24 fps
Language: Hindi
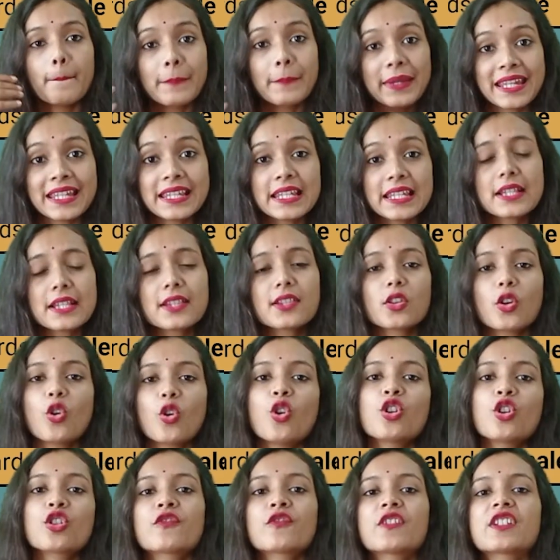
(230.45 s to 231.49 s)
पीनेस
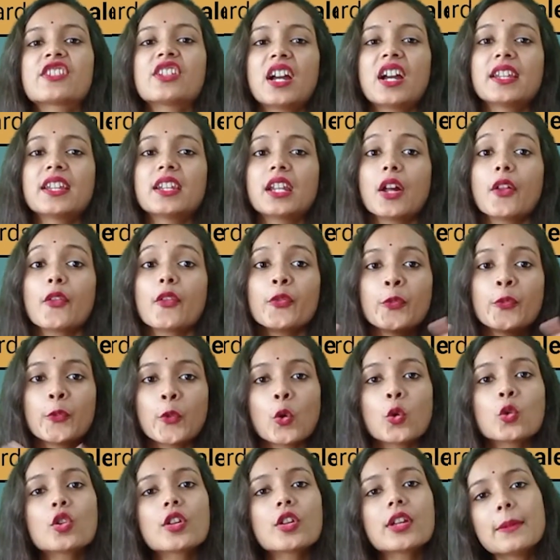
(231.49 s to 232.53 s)
और वजाइना
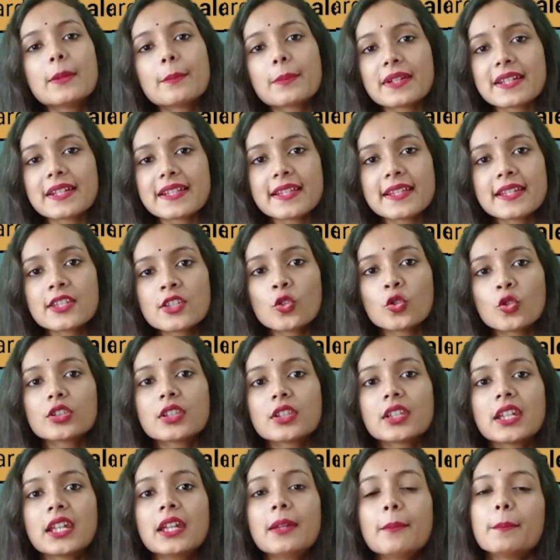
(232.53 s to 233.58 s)
दोनों ही प्रेजेंट
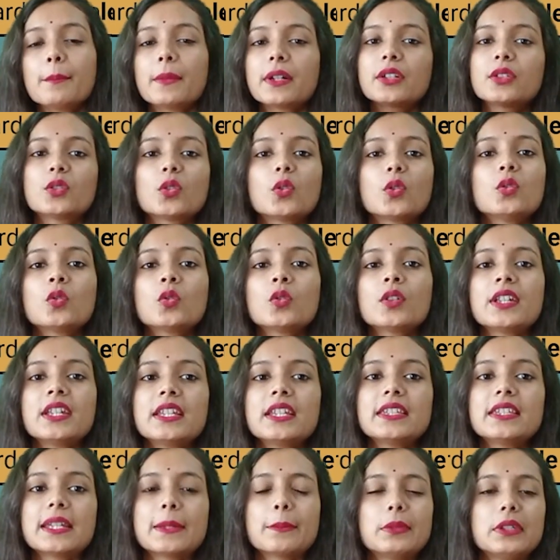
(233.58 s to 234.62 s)
होते हैं बट दोनों ही
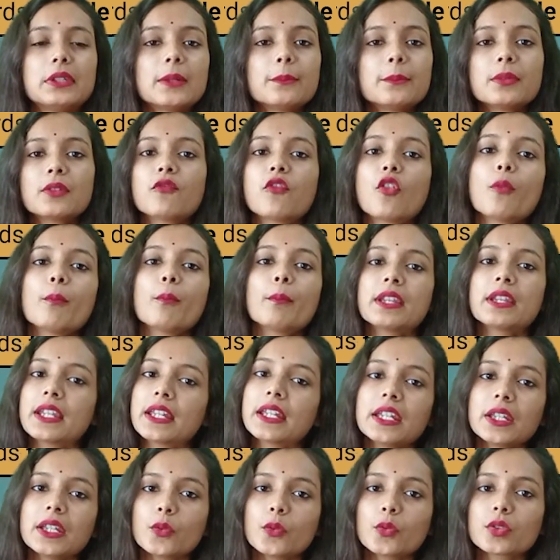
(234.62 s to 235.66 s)
डेवलप्ड फॉर्म में
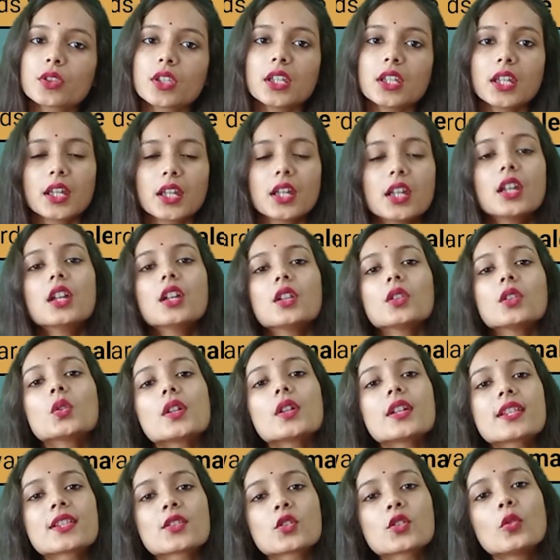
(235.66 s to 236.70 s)
नहीं होते हैं तो
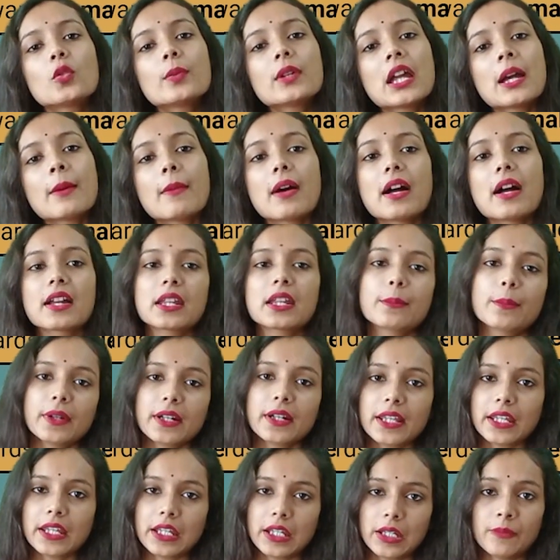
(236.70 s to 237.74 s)
इसको भी हम आगे
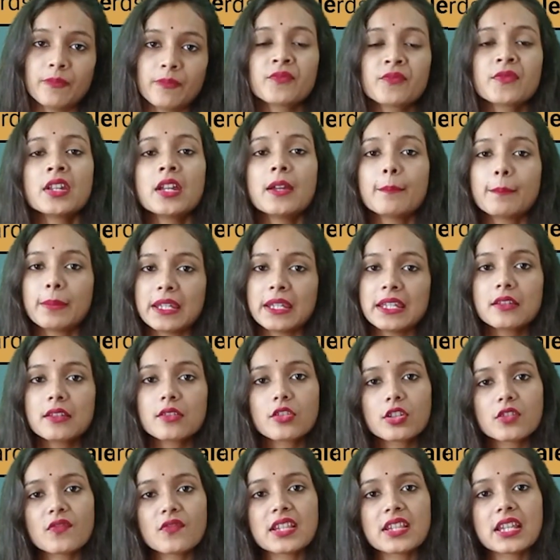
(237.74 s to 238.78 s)
पढ़ेंगे
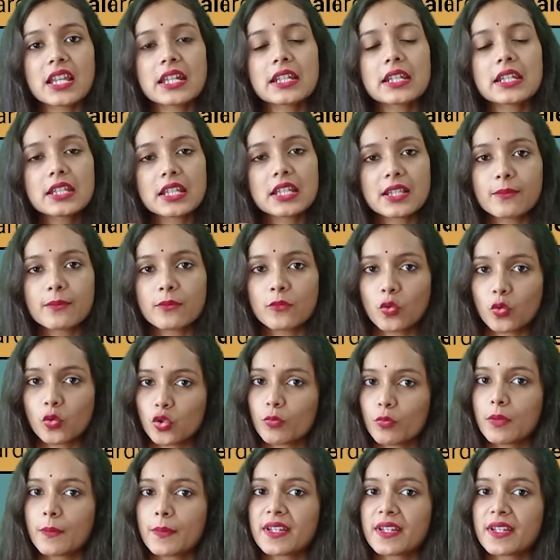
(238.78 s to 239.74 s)
पीनेस और वजाइना जैसे दोनों में